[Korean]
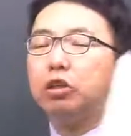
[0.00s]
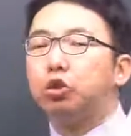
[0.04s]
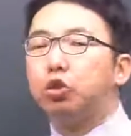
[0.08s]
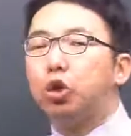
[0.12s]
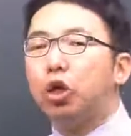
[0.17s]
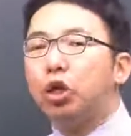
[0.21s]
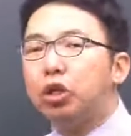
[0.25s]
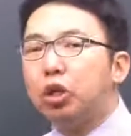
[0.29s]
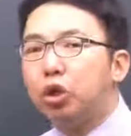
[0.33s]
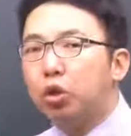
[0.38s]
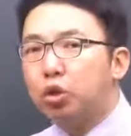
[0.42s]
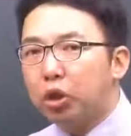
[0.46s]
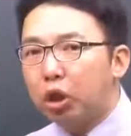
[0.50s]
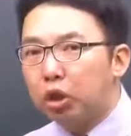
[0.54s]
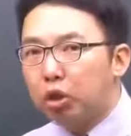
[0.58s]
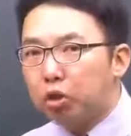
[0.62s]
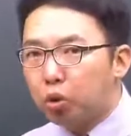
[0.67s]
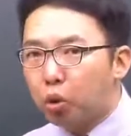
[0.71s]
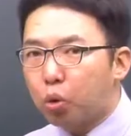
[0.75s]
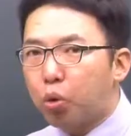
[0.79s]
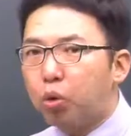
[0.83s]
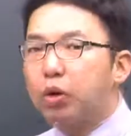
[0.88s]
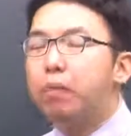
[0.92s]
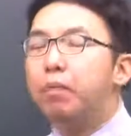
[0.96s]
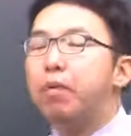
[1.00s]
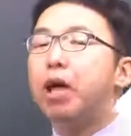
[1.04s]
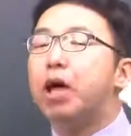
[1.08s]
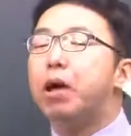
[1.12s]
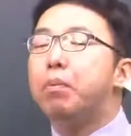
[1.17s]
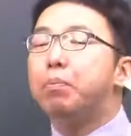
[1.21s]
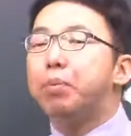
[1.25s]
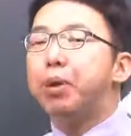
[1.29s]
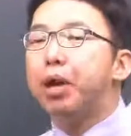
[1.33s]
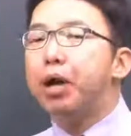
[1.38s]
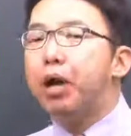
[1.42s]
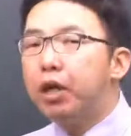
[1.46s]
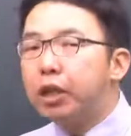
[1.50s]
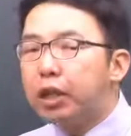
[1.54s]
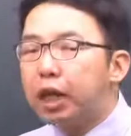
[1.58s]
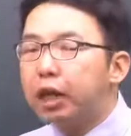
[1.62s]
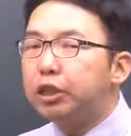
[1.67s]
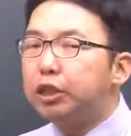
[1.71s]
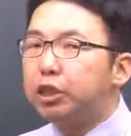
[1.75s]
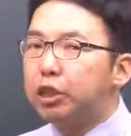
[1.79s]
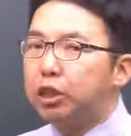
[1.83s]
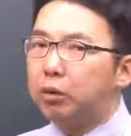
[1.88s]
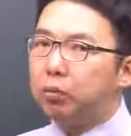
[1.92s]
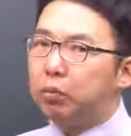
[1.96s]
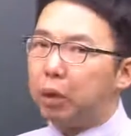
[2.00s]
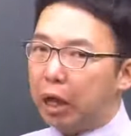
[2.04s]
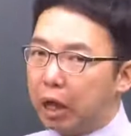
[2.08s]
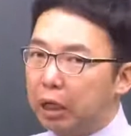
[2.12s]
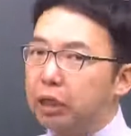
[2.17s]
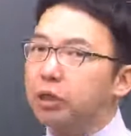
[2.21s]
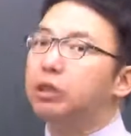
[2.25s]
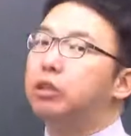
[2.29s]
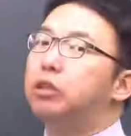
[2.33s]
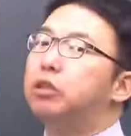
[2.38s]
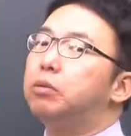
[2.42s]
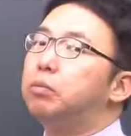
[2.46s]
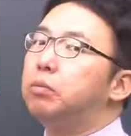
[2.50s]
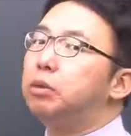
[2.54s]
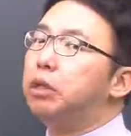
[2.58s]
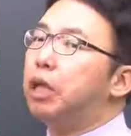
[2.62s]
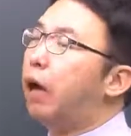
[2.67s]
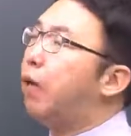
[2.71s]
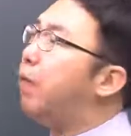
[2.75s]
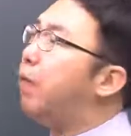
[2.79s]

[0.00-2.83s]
최대로 되는 조건은 변하지가 않습니다.